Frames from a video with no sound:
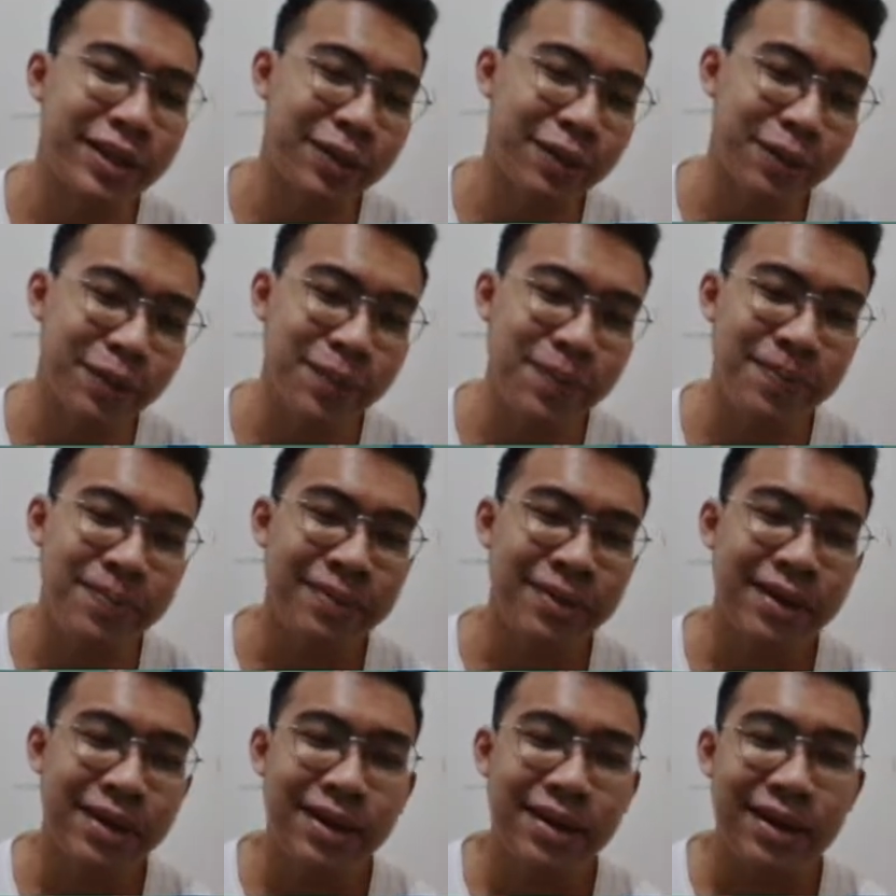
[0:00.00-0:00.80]
gitu
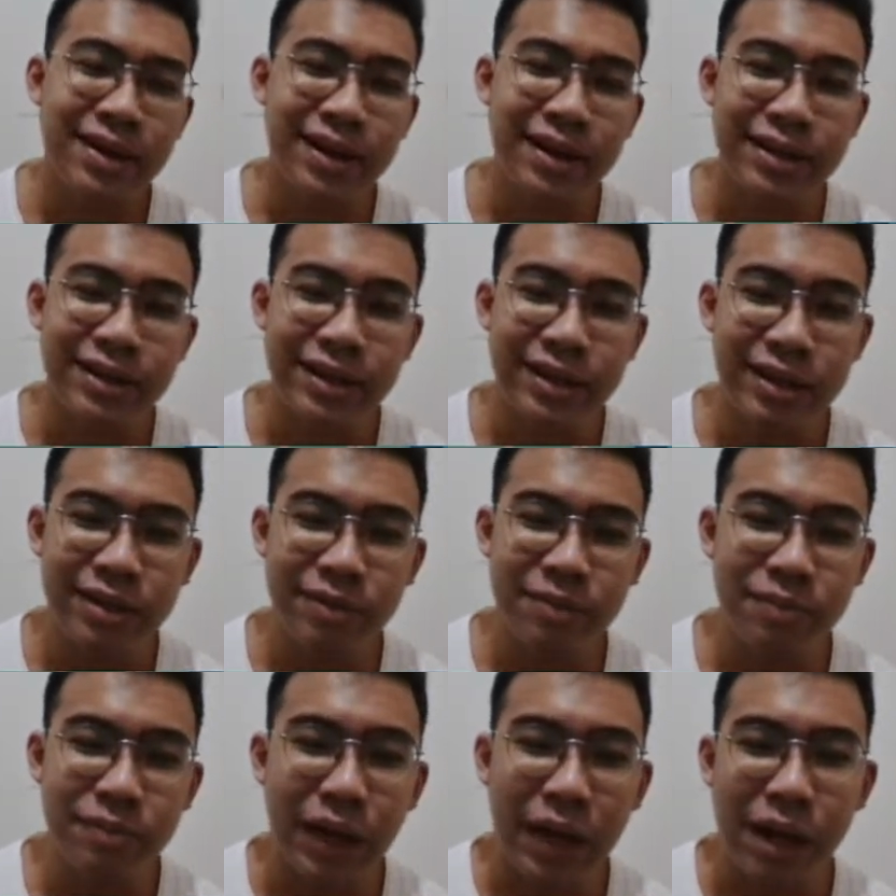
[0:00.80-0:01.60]

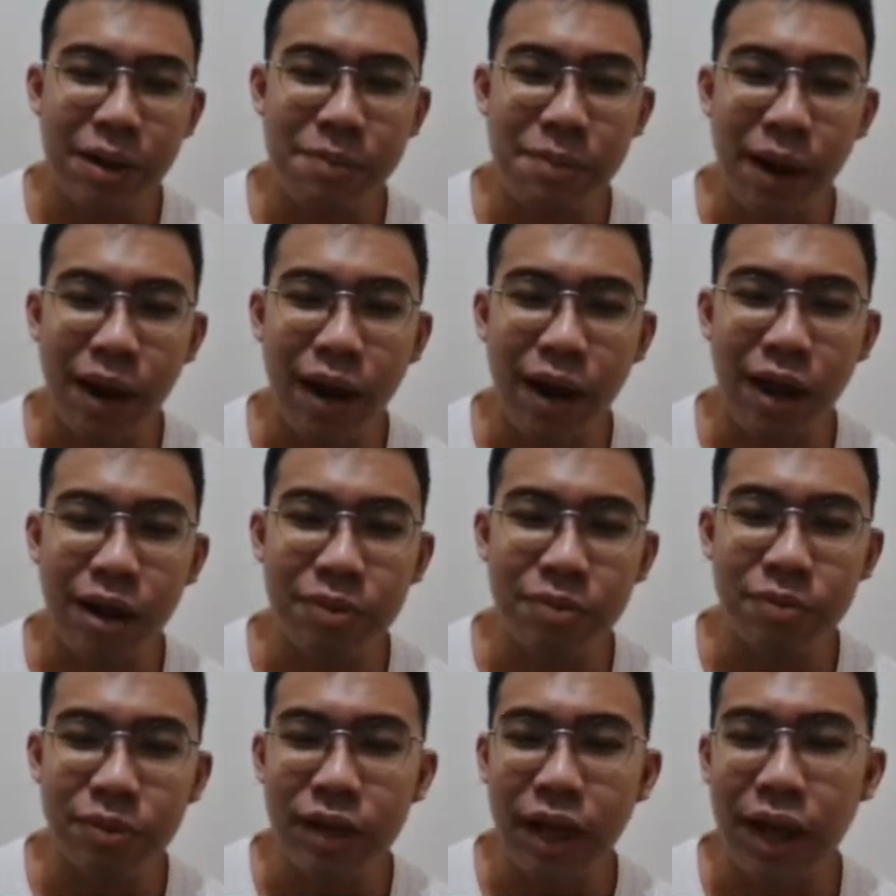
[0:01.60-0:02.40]
ini uh,
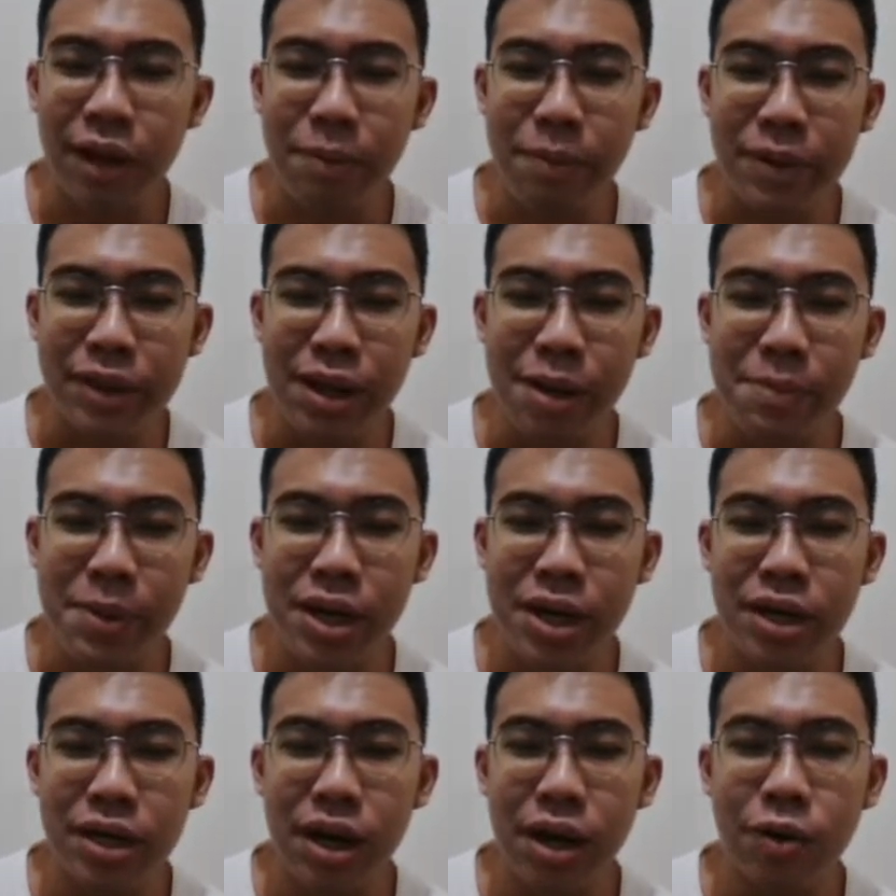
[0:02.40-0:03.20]
bakal kali
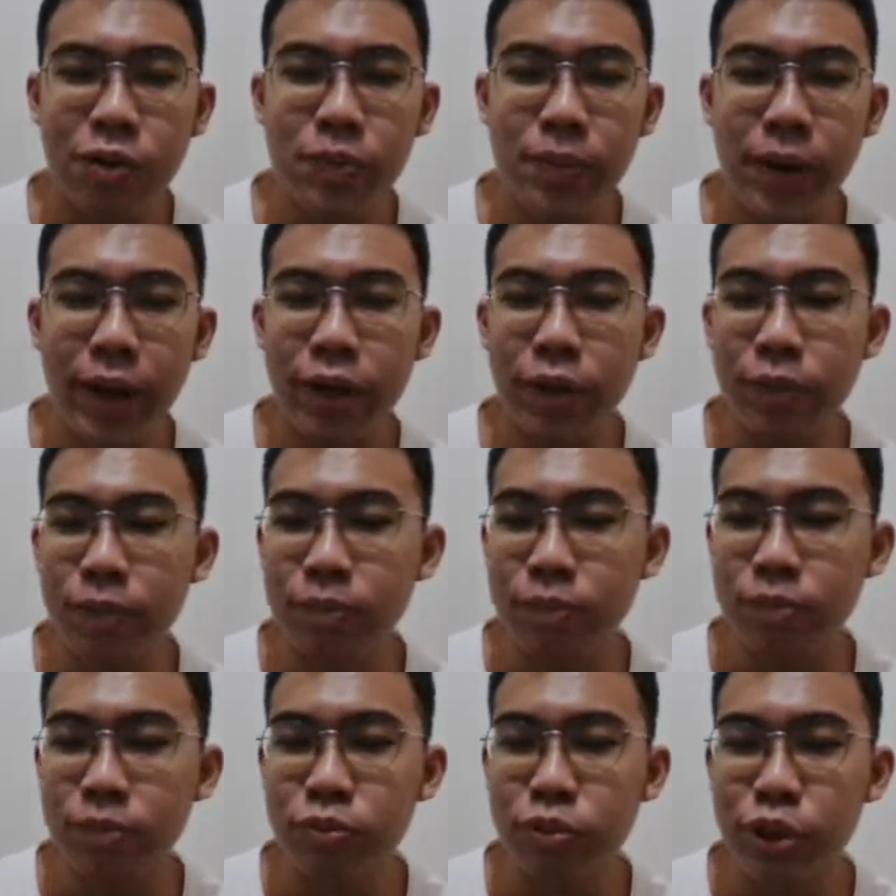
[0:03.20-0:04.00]
pertama aku
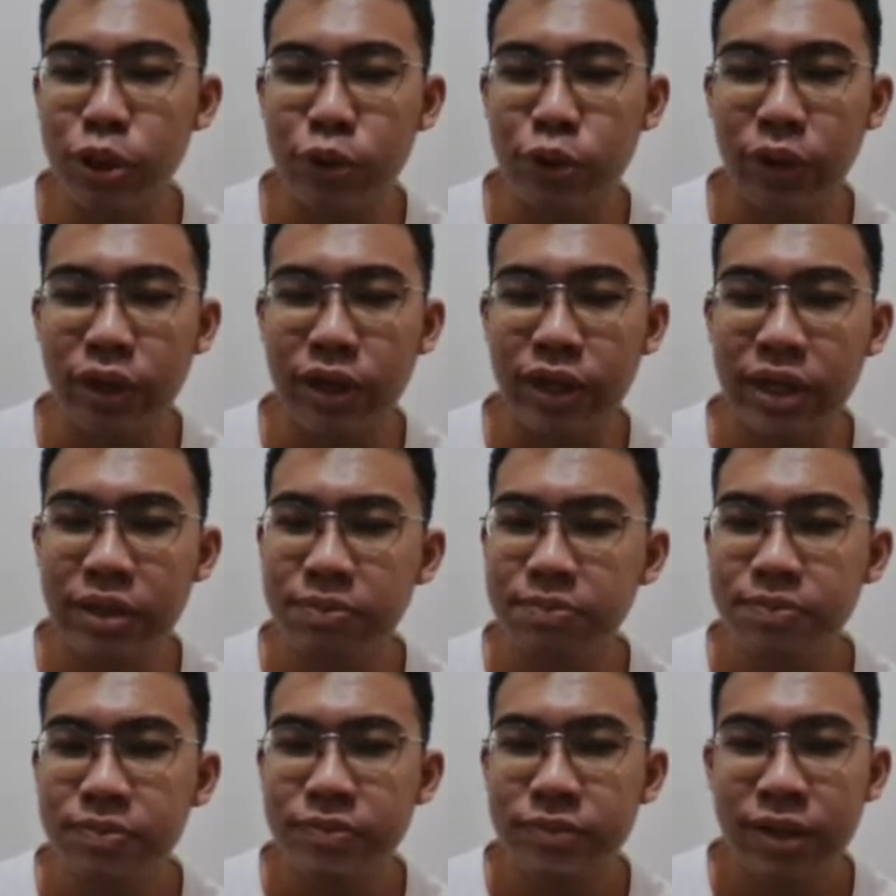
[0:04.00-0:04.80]
main burrito
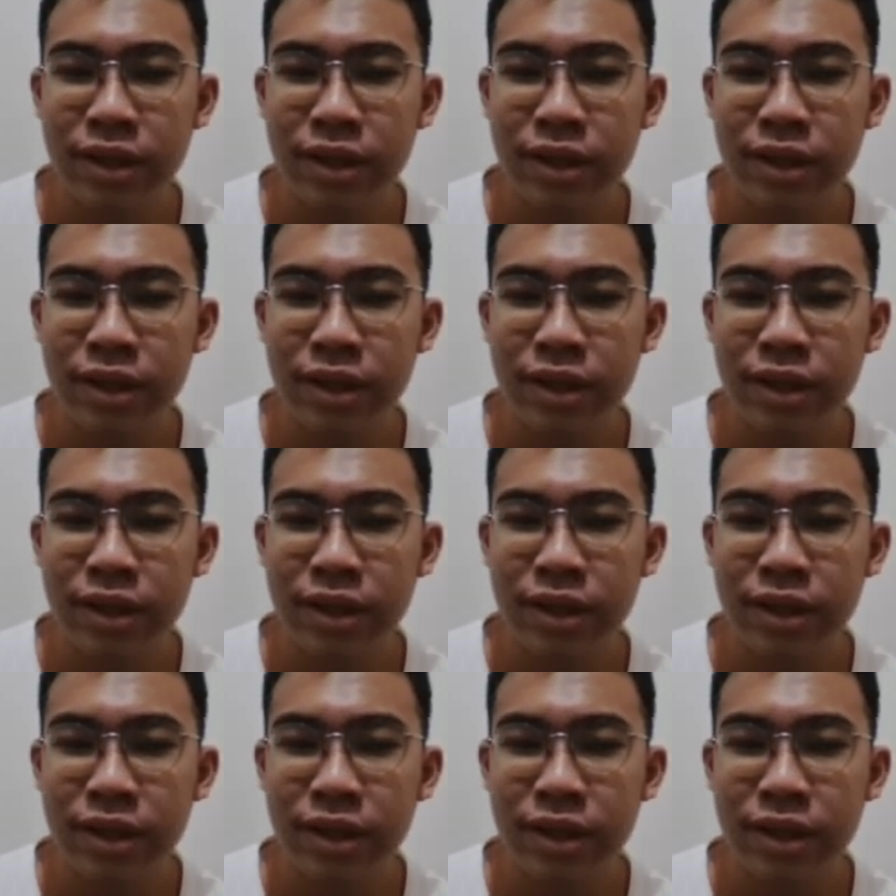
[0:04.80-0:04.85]
ini